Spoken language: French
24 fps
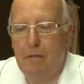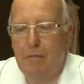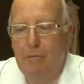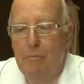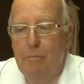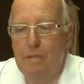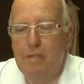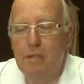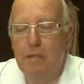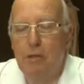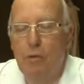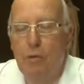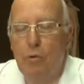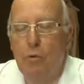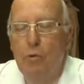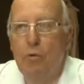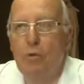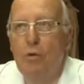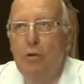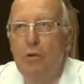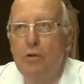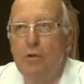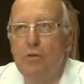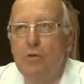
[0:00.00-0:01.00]
Mes
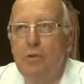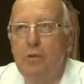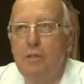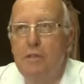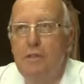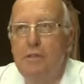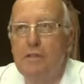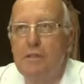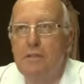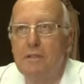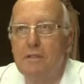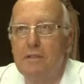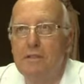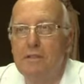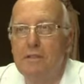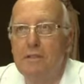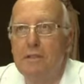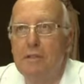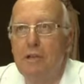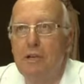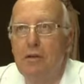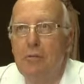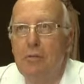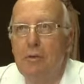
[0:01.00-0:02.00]
interlocuteurs, journalistes
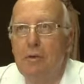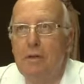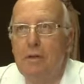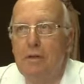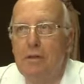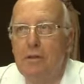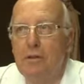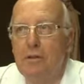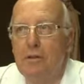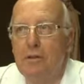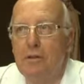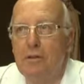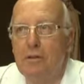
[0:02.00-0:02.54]
essentiellement,